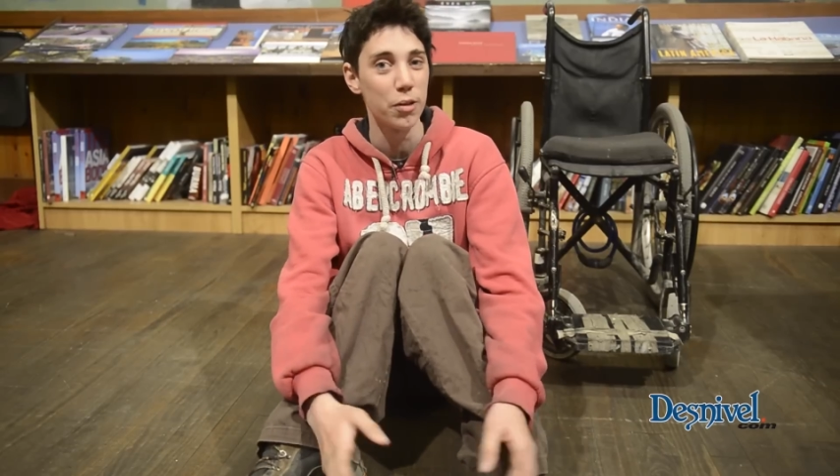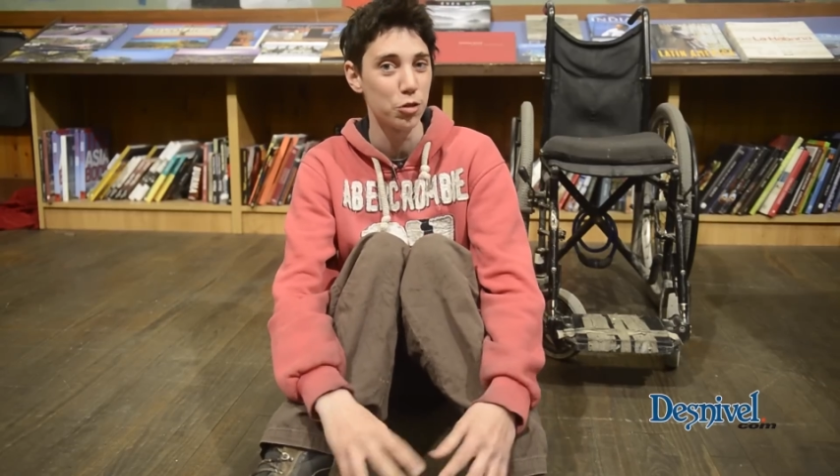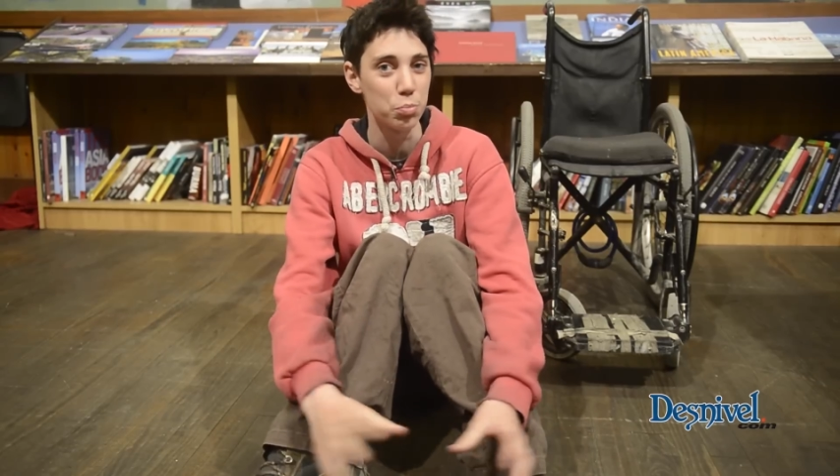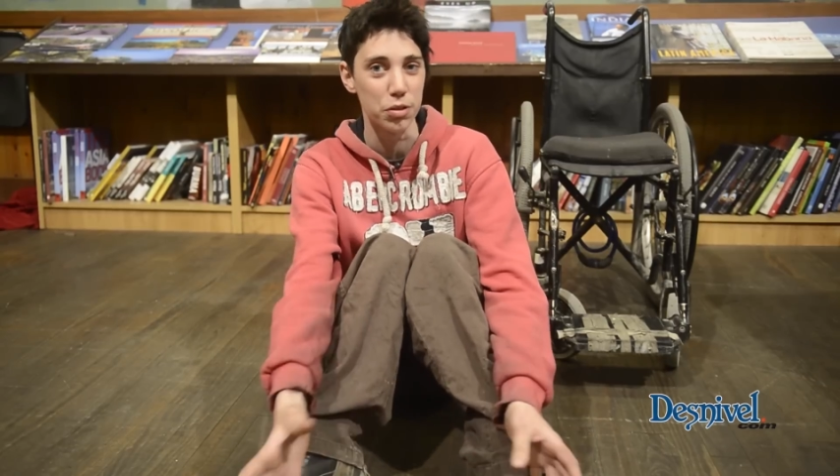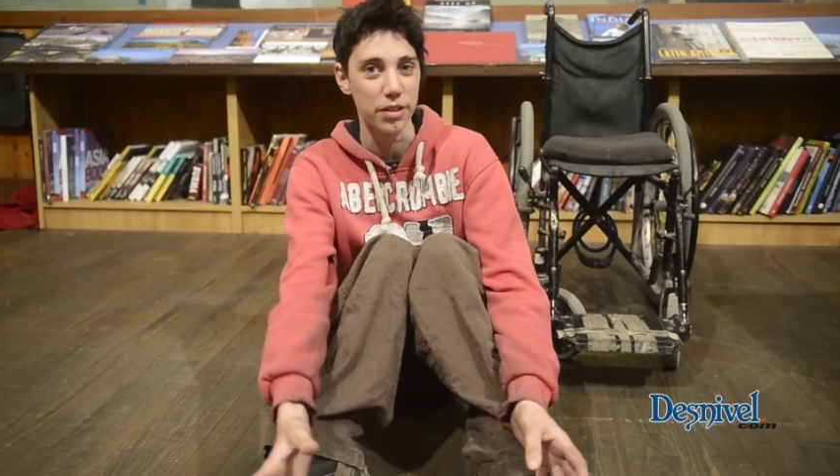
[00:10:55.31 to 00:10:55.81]

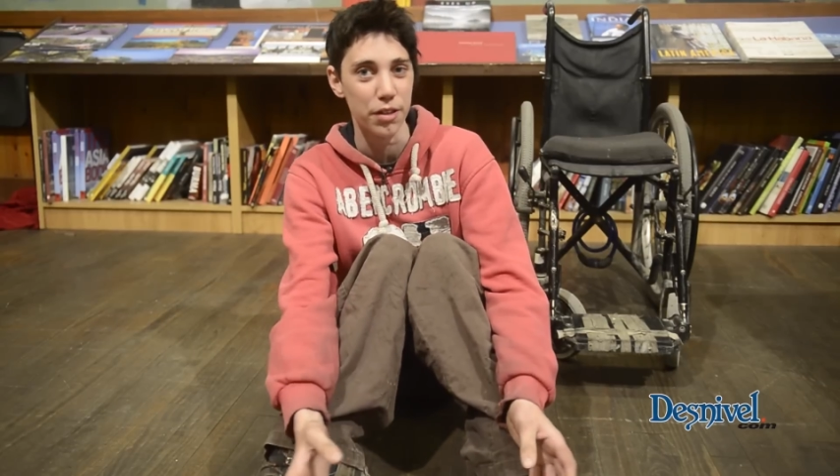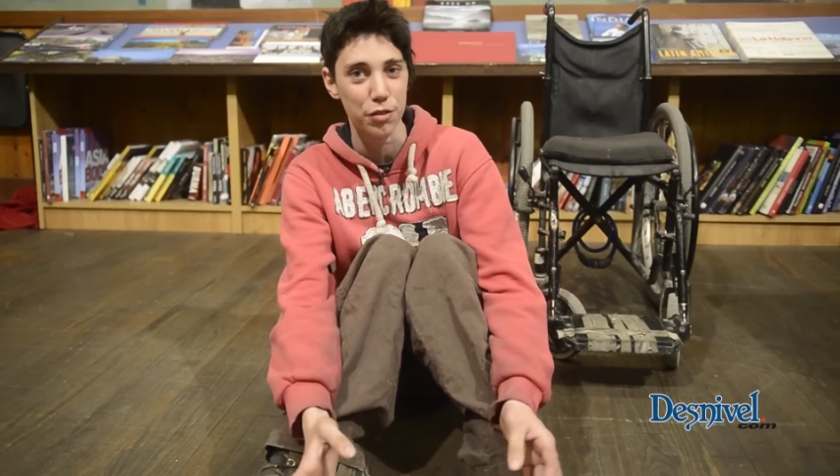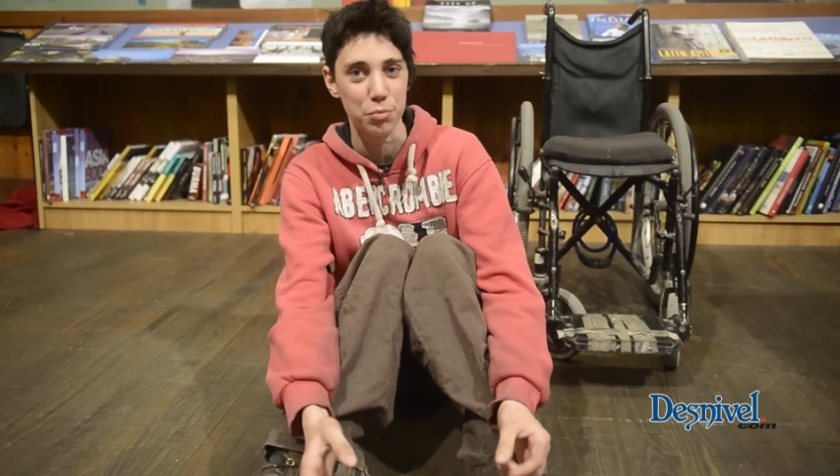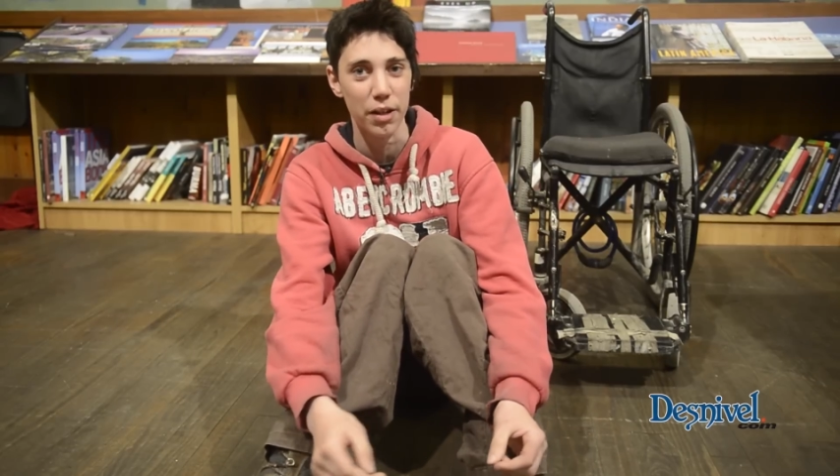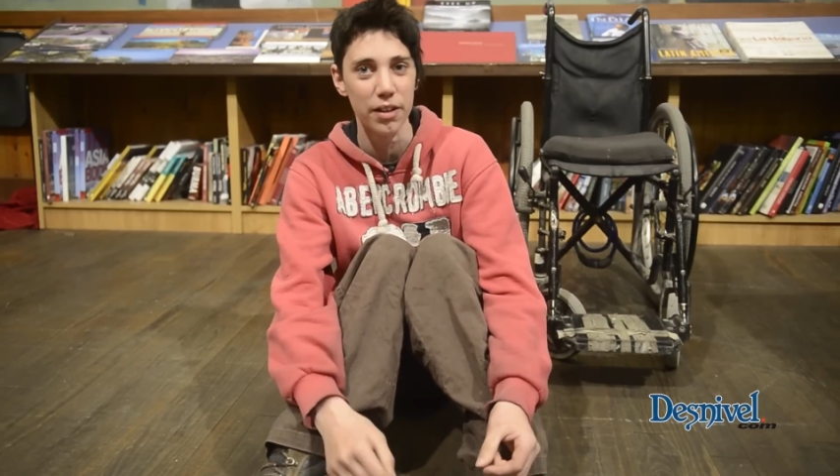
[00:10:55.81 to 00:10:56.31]
menos por tener
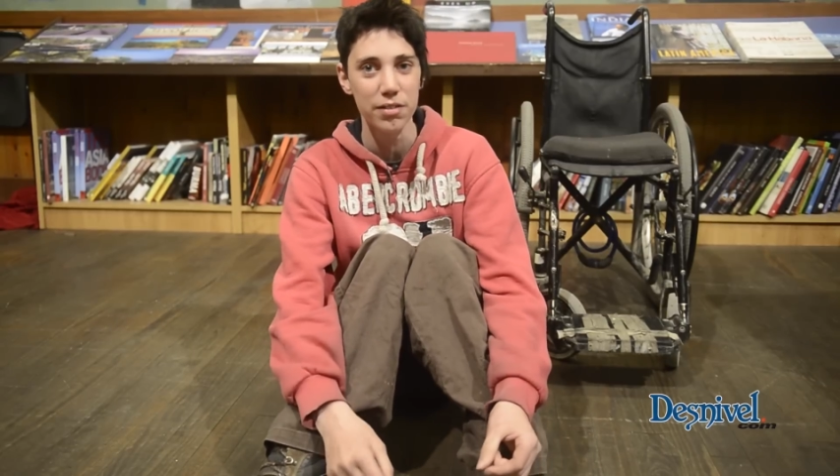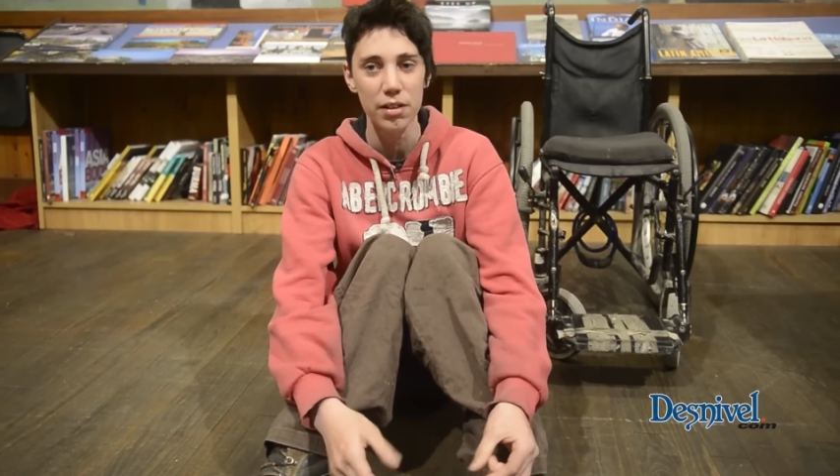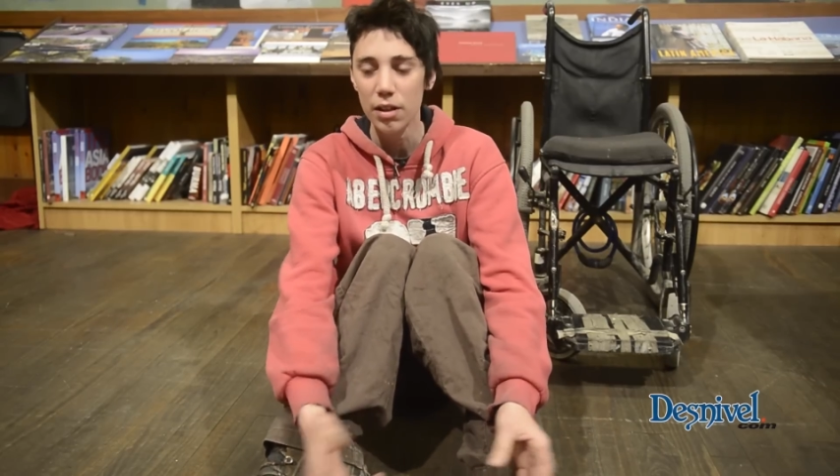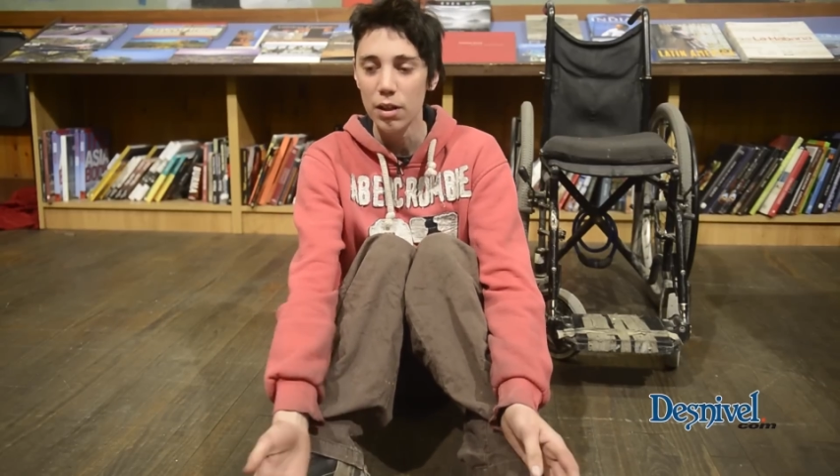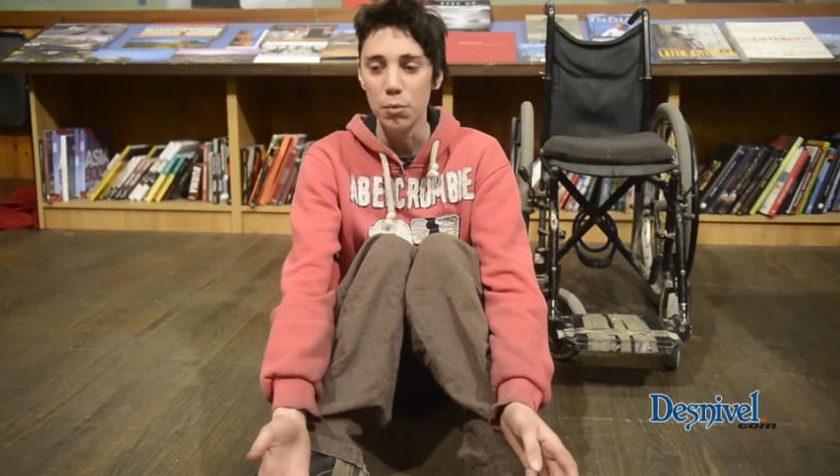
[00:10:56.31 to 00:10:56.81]
dos más,